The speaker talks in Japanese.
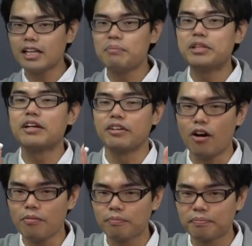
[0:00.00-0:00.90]
で見ていく
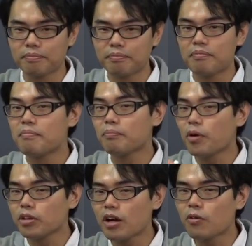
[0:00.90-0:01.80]
よ
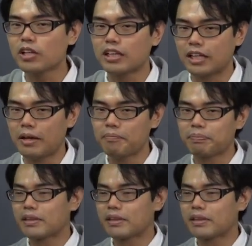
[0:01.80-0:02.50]
ポイントはこうだったね